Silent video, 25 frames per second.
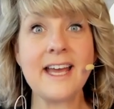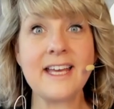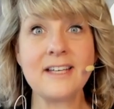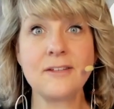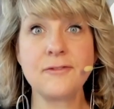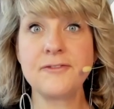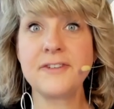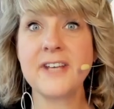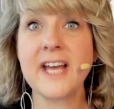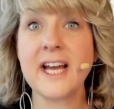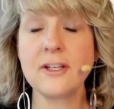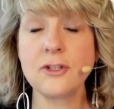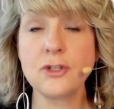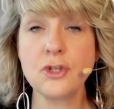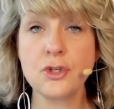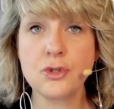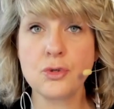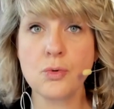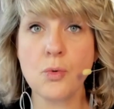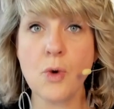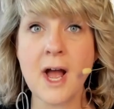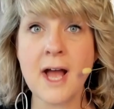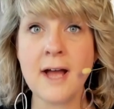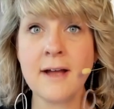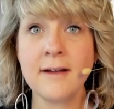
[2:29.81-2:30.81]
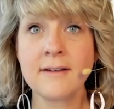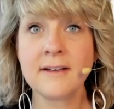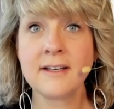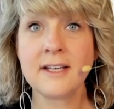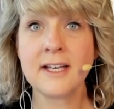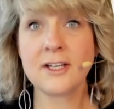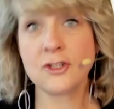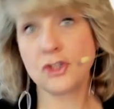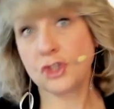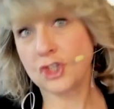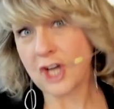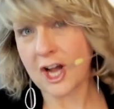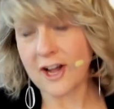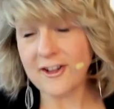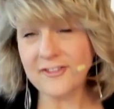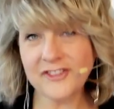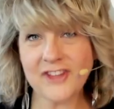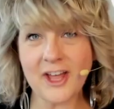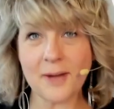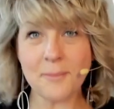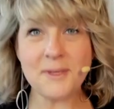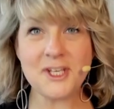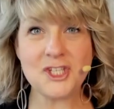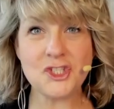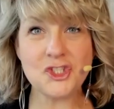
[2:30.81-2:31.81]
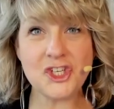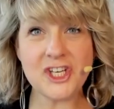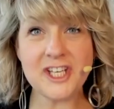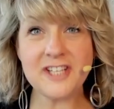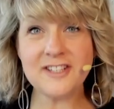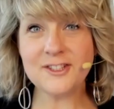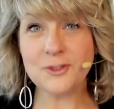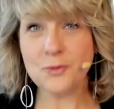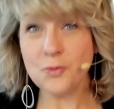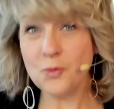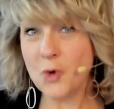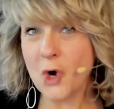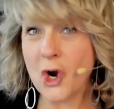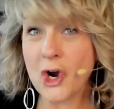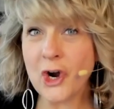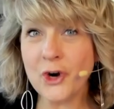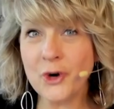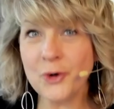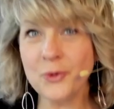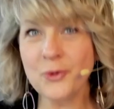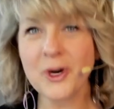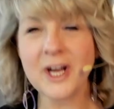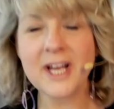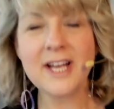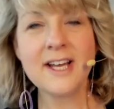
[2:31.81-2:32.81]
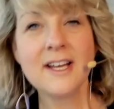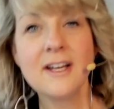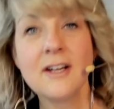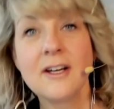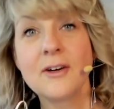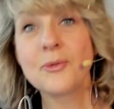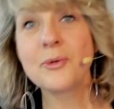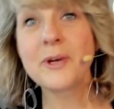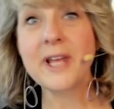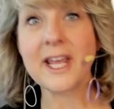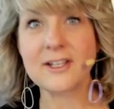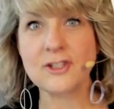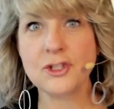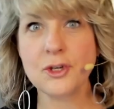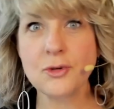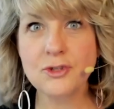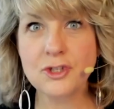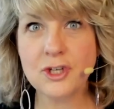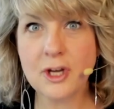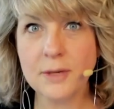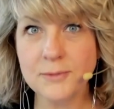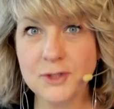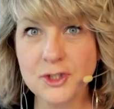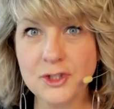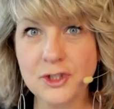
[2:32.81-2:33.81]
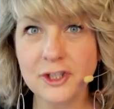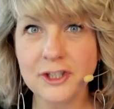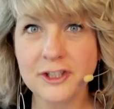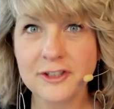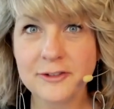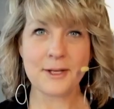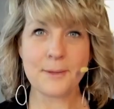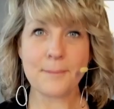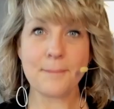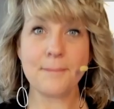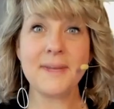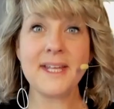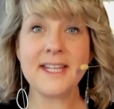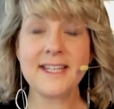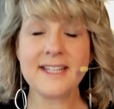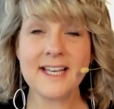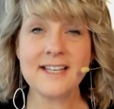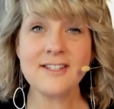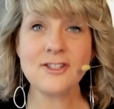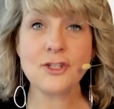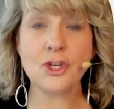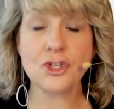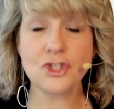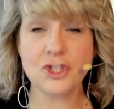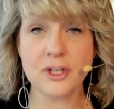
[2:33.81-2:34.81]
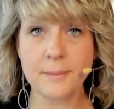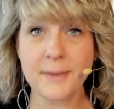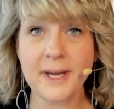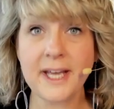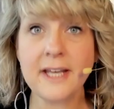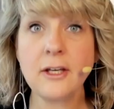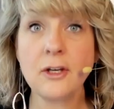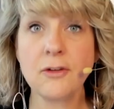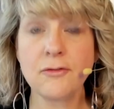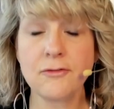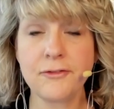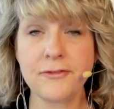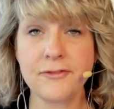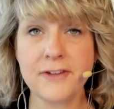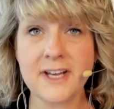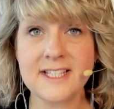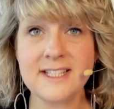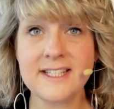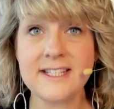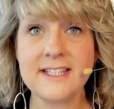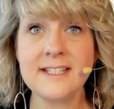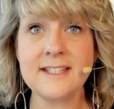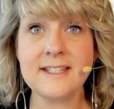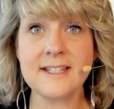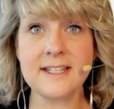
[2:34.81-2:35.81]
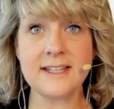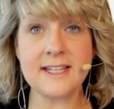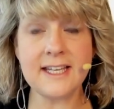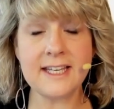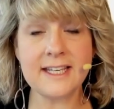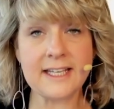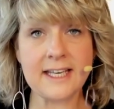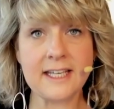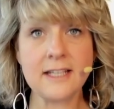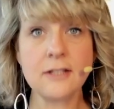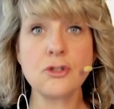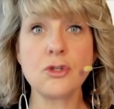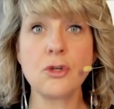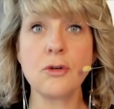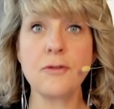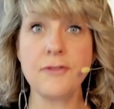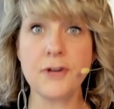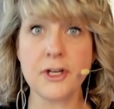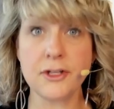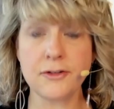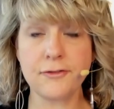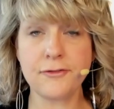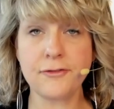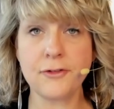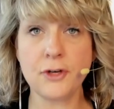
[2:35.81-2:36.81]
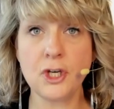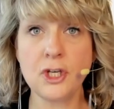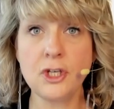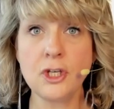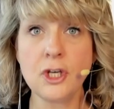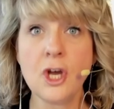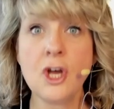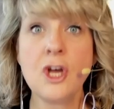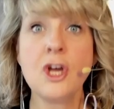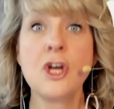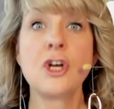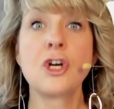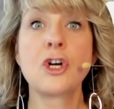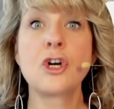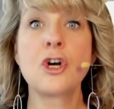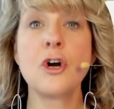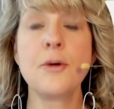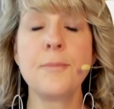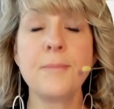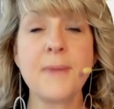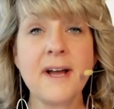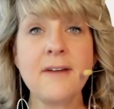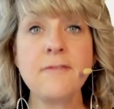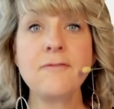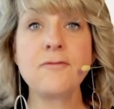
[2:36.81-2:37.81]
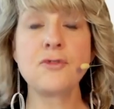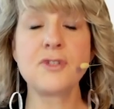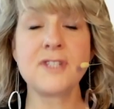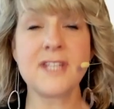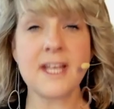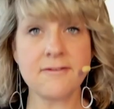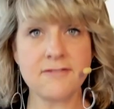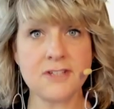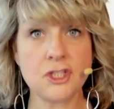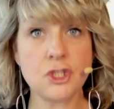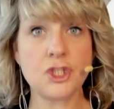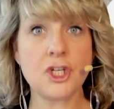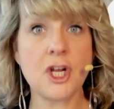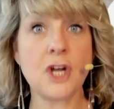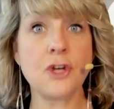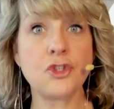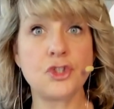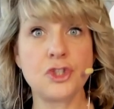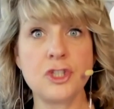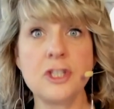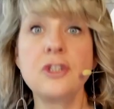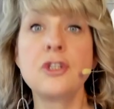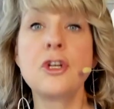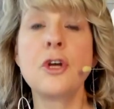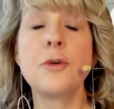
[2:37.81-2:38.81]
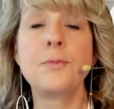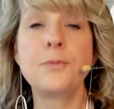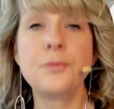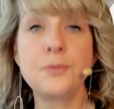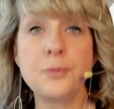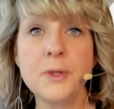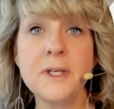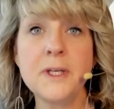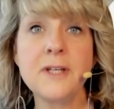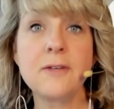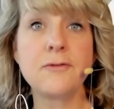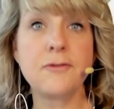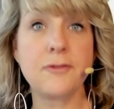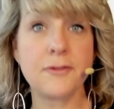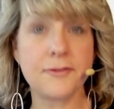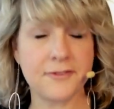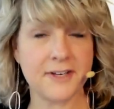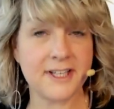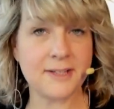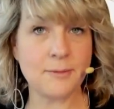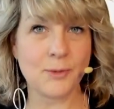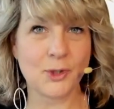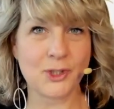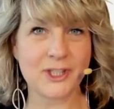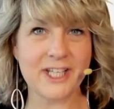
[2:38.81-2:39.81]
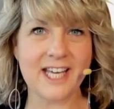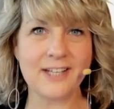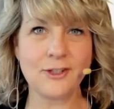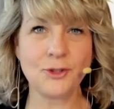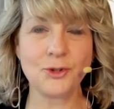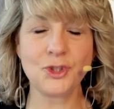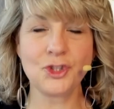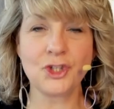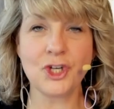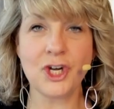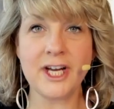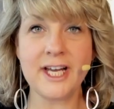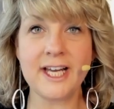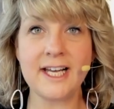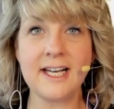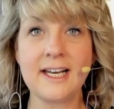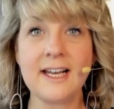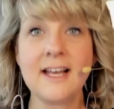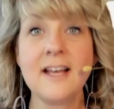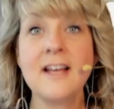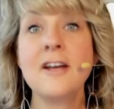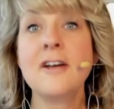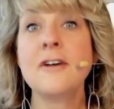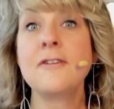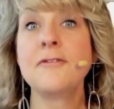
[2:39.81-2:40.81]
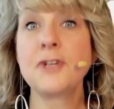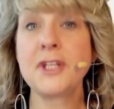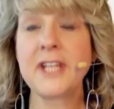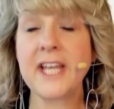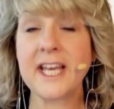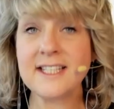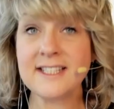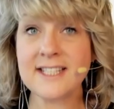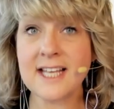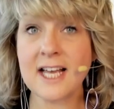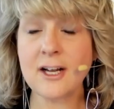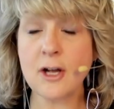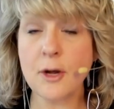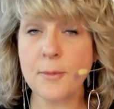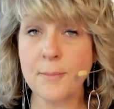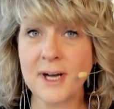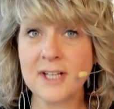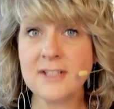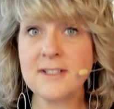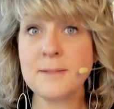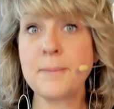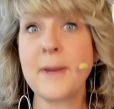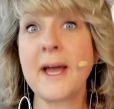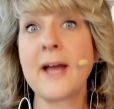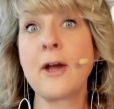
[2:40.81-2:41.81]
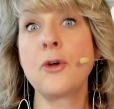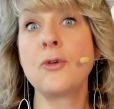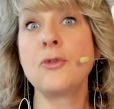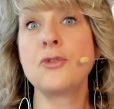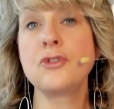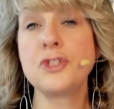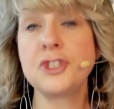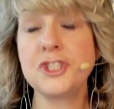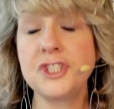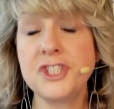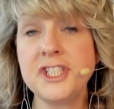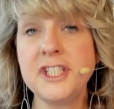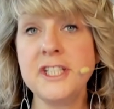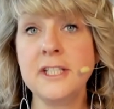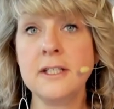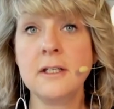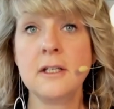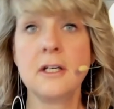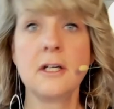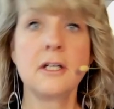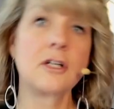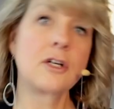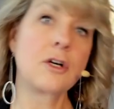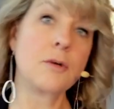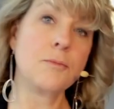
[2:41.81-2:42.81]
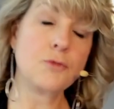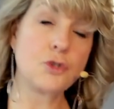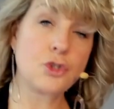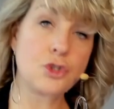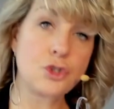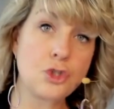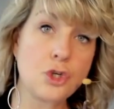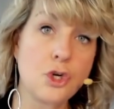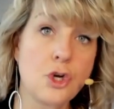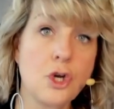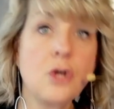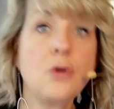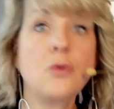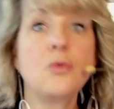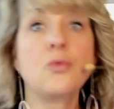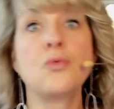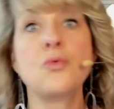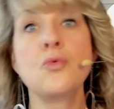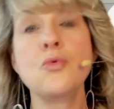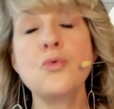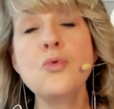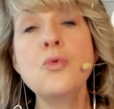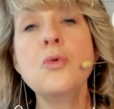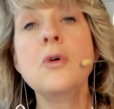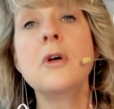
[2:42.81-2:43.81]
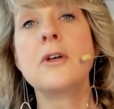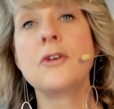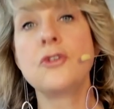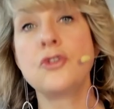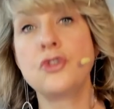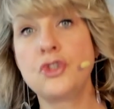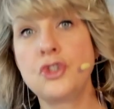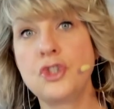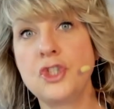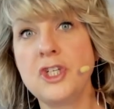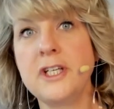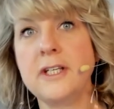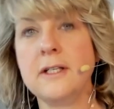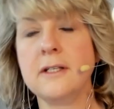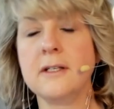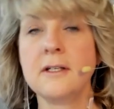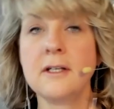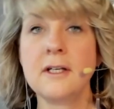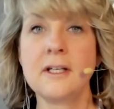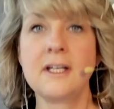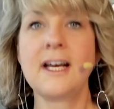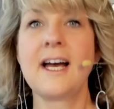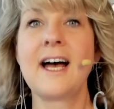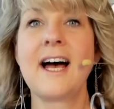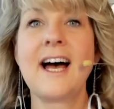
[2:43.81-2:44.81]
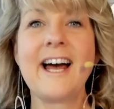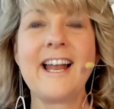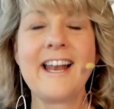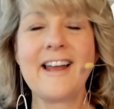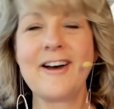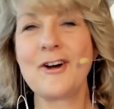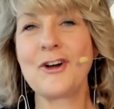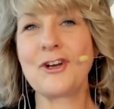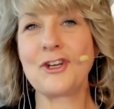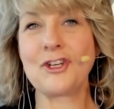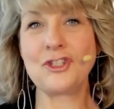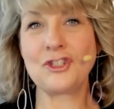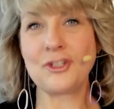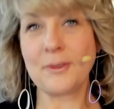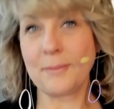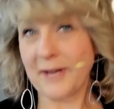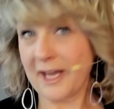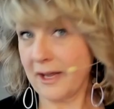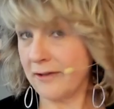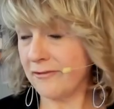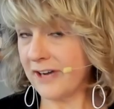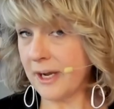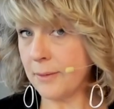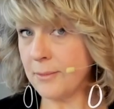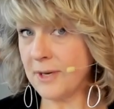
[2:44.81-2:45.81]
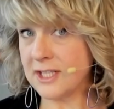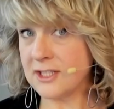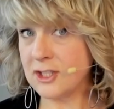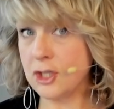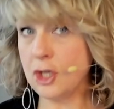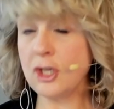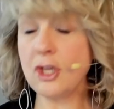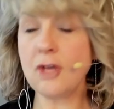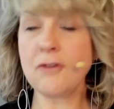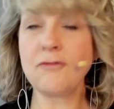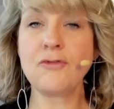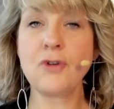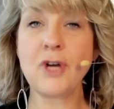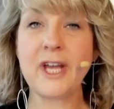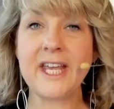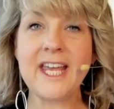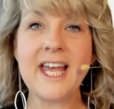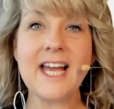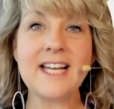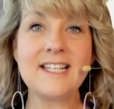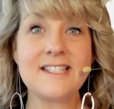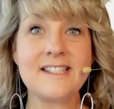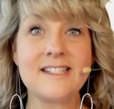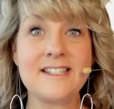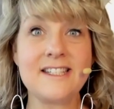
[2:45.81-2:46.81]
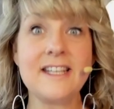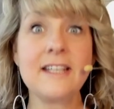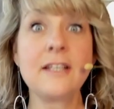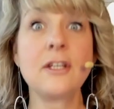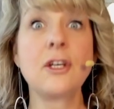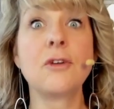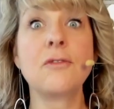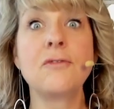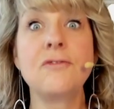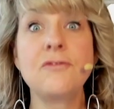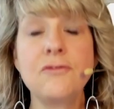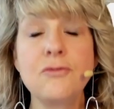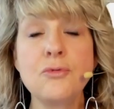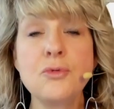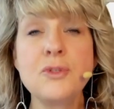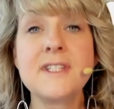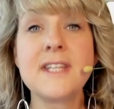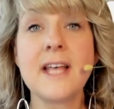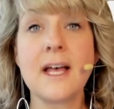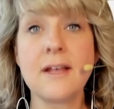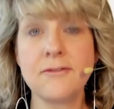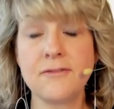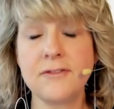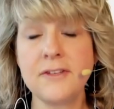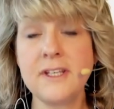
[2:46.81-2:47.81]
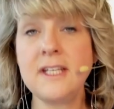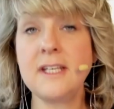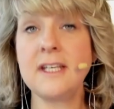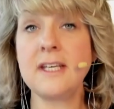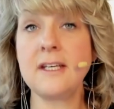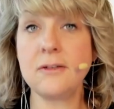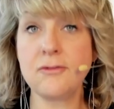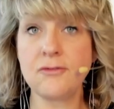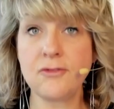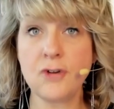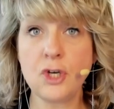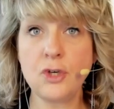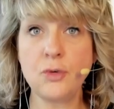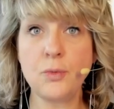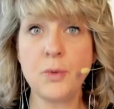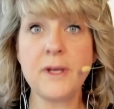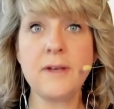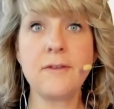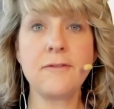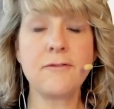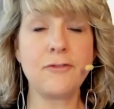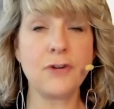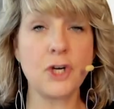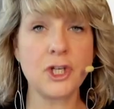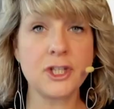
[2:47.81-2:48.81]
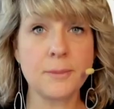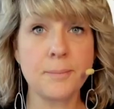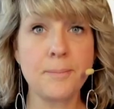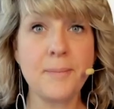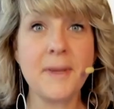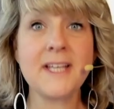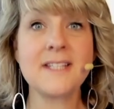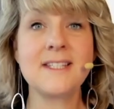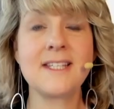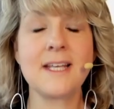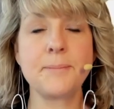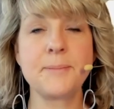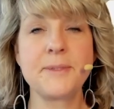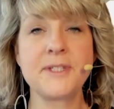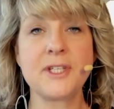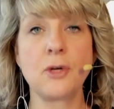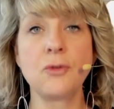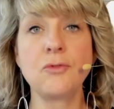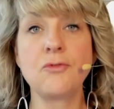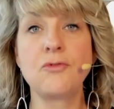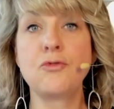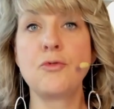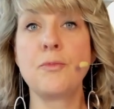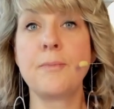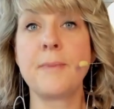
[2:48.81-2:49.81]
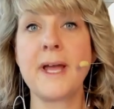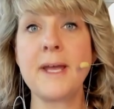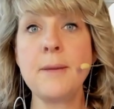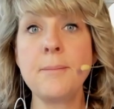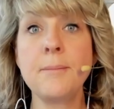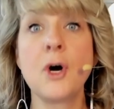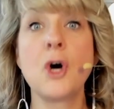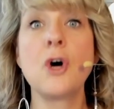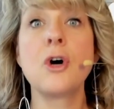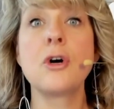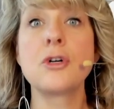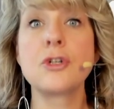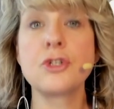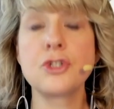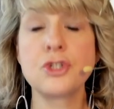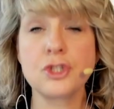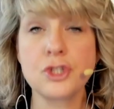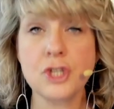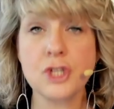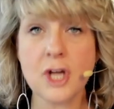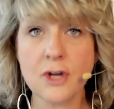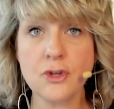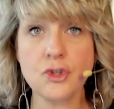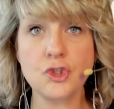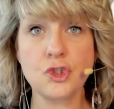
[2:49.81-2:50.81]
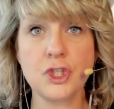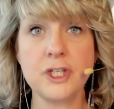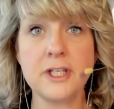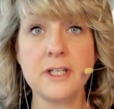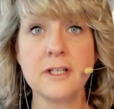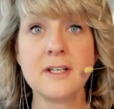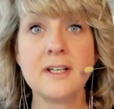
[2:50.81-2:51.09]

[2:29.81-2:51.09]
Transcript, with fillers: être fier de soi. Je rentre dans mes jeans, wouhou! Ou quelque chose comme ça. Maintenant, ce que j'aimerais que vous fassiez, c'est d'écrire sur votre feuille comment vous avez changé depuis que vous faites mon cadeau de Noël. Il faudrait que ça commence par un J, comme je ou j'ai. Alors, j'aimerais vraiment ça que vous réalisiez que vous avez évolué, votre perception de vous-même a changé.